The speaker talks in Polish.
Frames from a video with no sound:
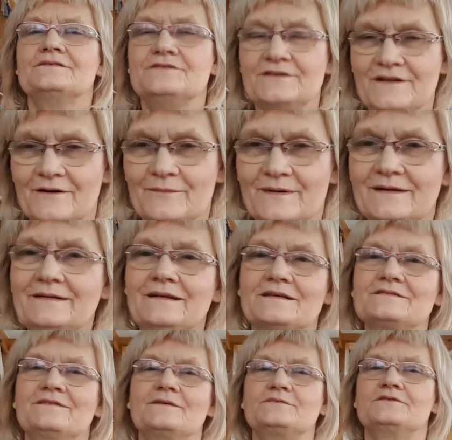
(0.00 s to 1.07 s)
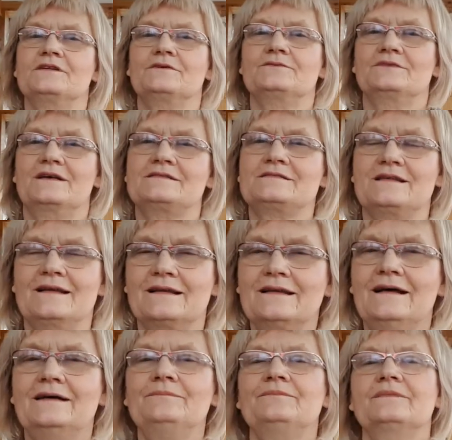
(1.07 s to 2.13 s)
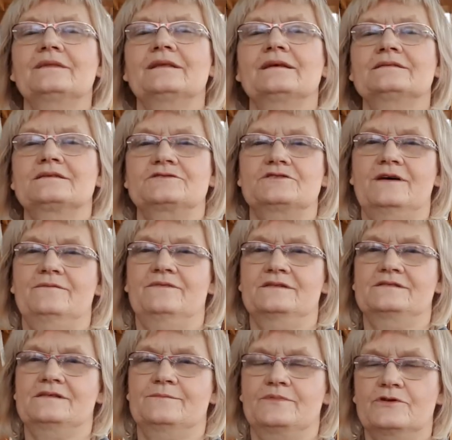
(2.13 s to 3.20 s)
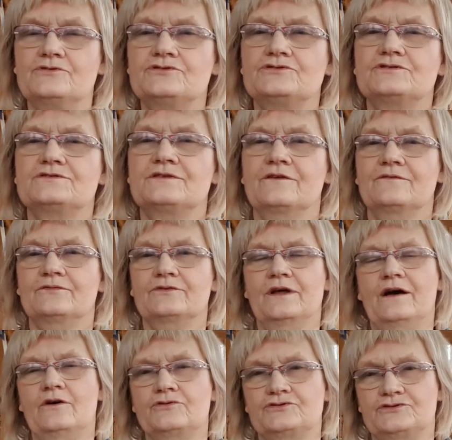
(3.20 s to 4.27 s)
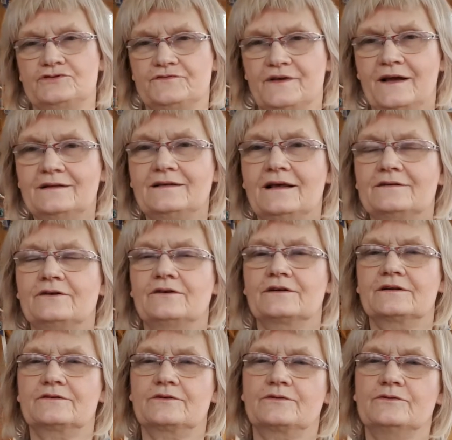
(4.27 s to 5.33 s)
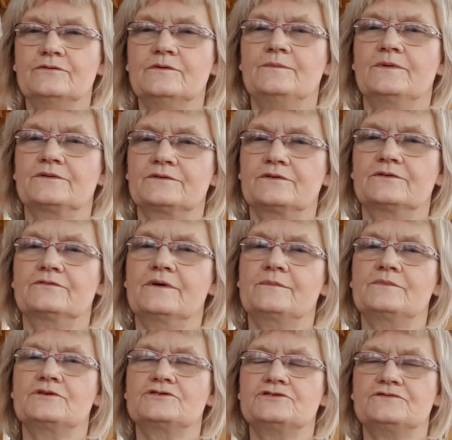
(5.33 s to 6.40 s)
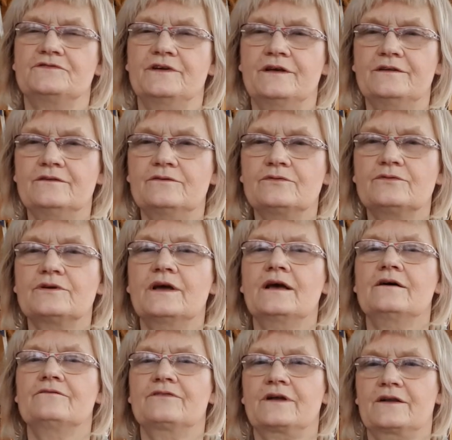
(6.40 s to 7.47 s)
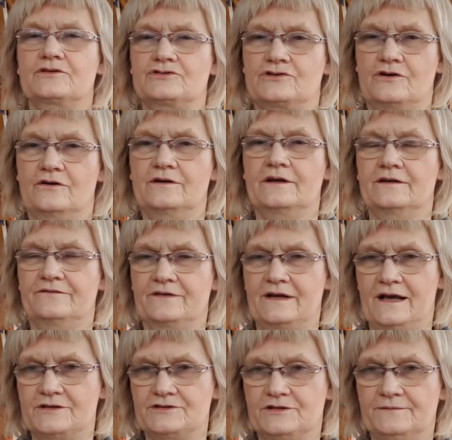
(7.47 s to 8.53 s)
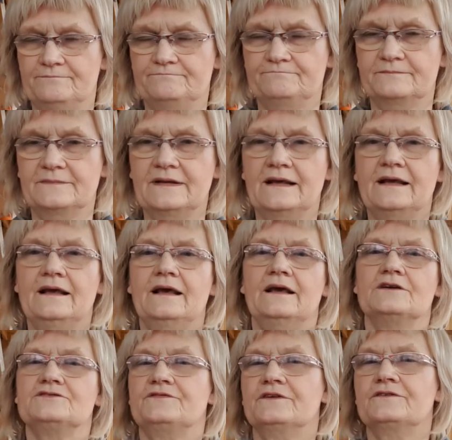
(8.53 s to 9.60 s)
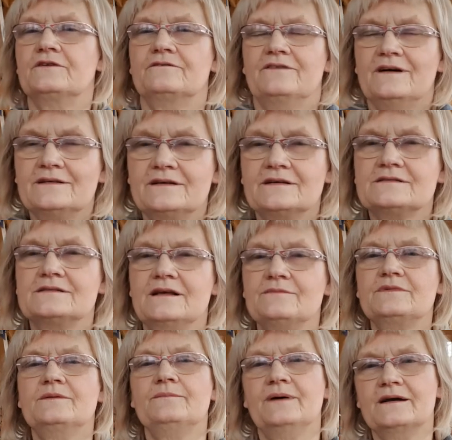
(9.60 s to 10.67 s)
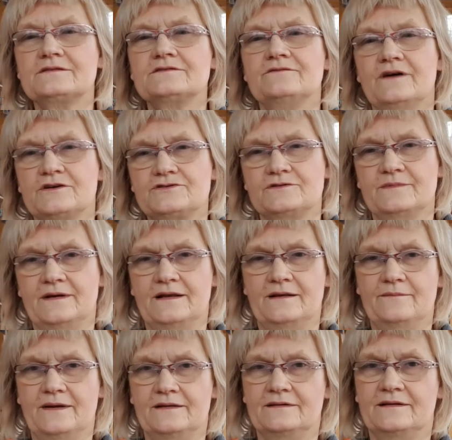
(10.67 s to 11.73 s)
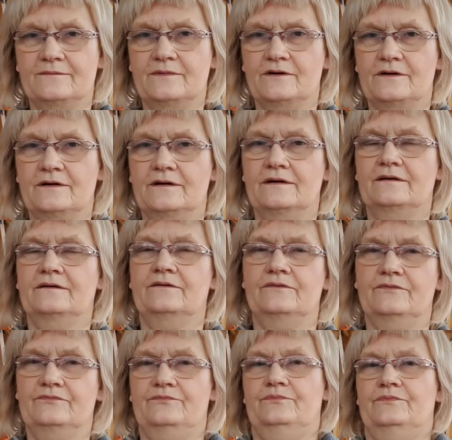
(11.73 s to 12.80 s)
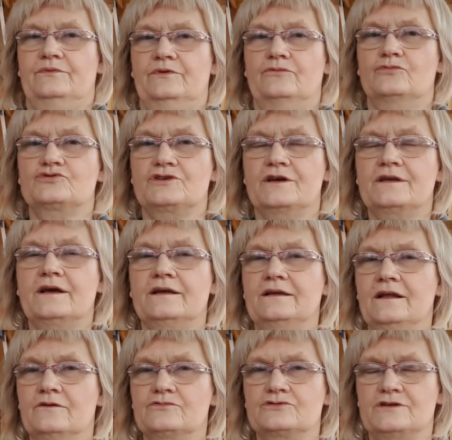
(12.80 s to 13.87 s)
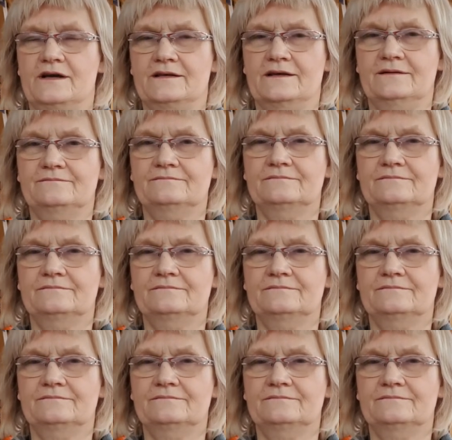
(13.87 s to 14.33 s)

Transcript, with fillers: Dzień dobry, nazywam się Danuta Sterna. Chciałam Was zaprosić znowu na oświata do artykułu pod tytułem Świętuj w szkole i w klasie. Świętowanie jest dla mnie bardzo ważnym elementem y, uczenia i nauczania.